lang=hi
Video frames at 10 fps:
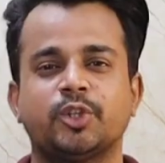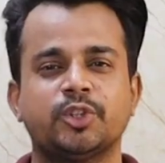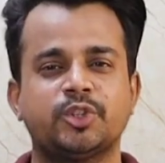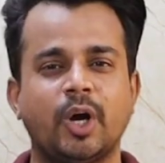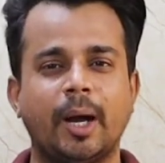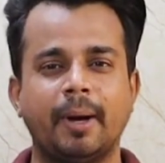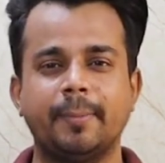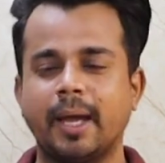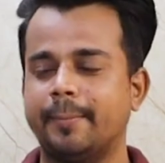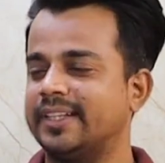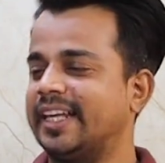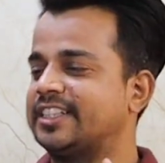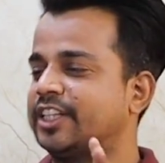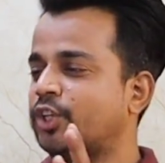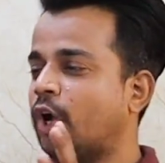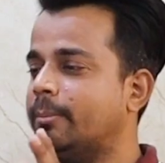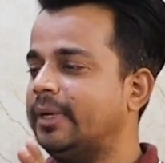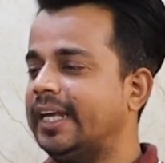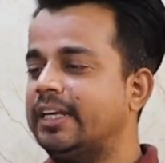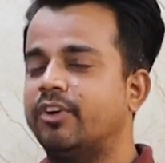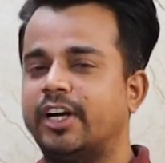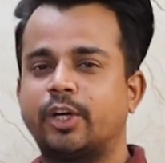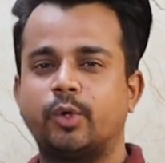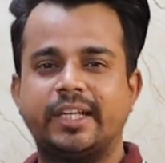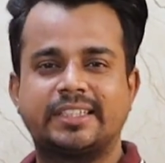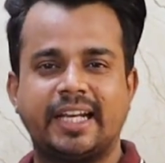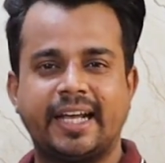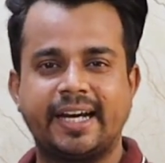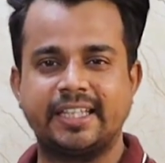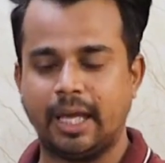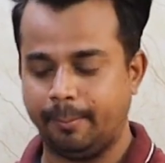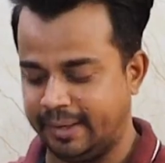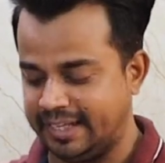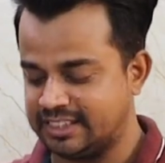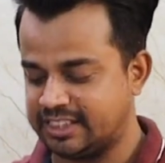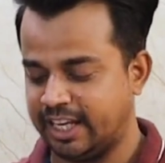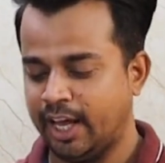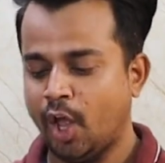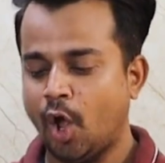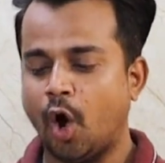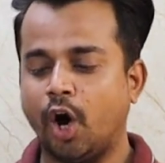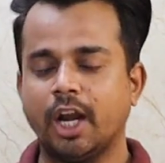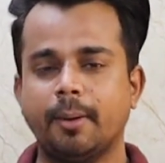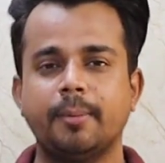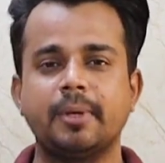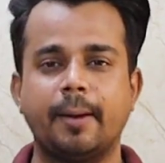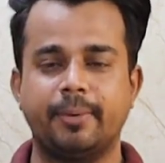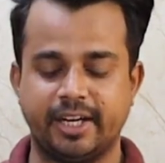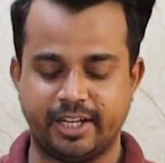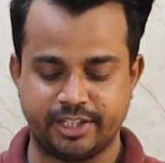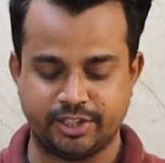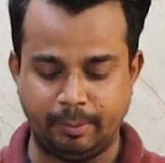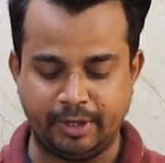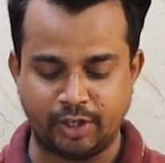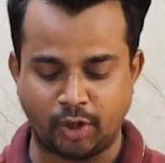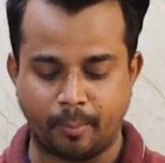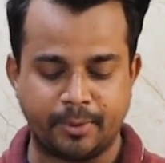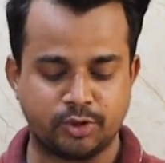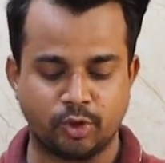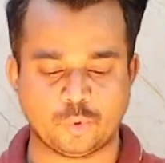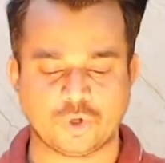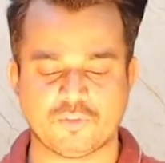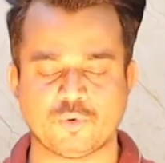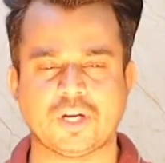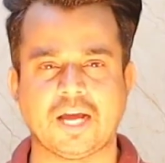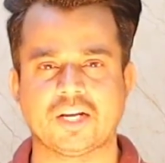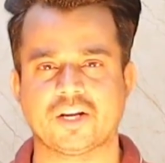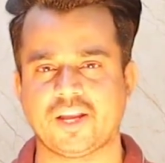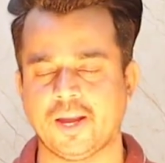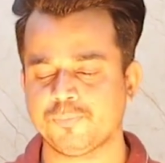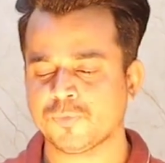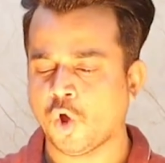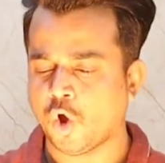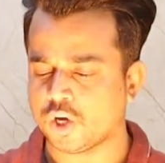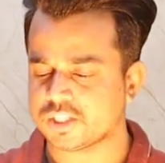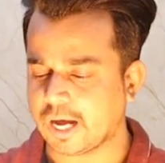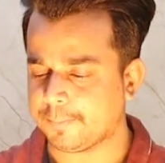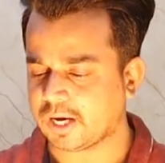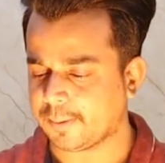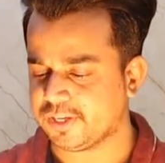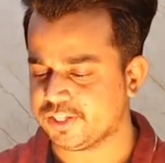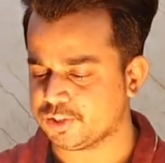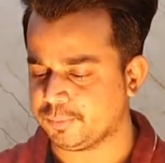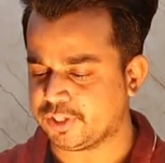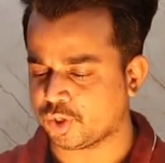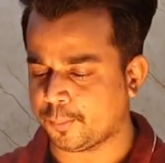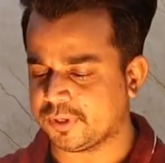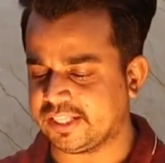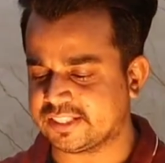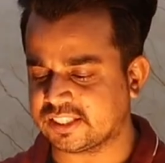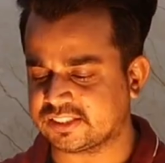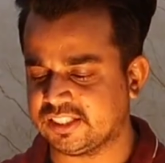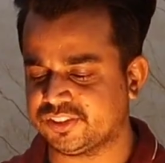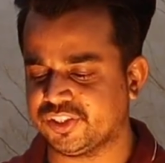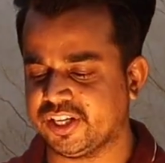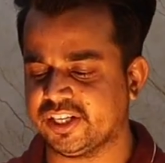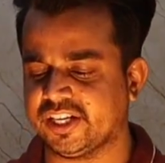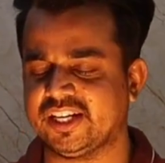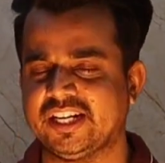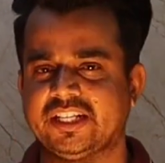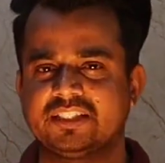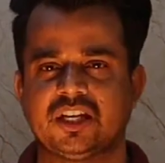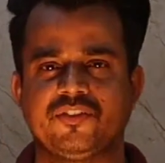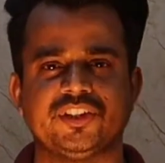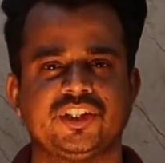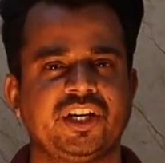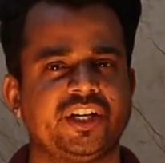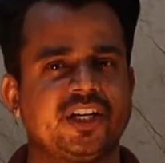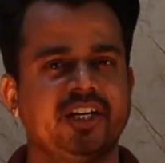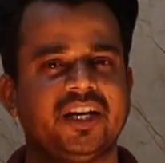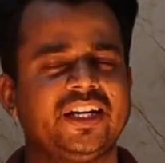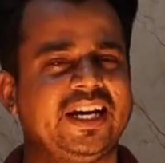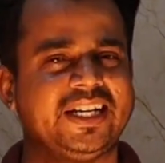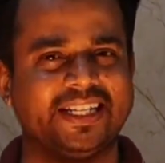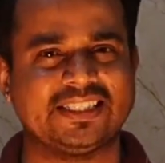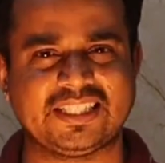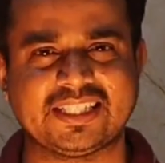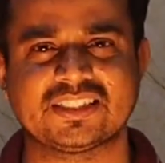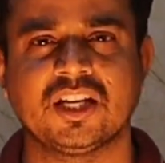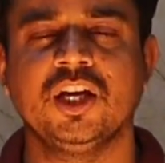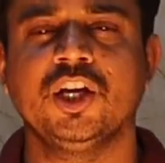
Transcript: सो so, दोस्तों अब आप यहाँ पर देख सकते हो हमने इन्वर्टर को डिस्कनेक्ट कर दिया है मेन से और अब हम यहाँ पर एनर्जी मीटर के ऊपर जो लोड है वो डाल रहे हैं और यहाँ पर आप एनर्जी मीटर के ऊपर देख सकते हैं 387 386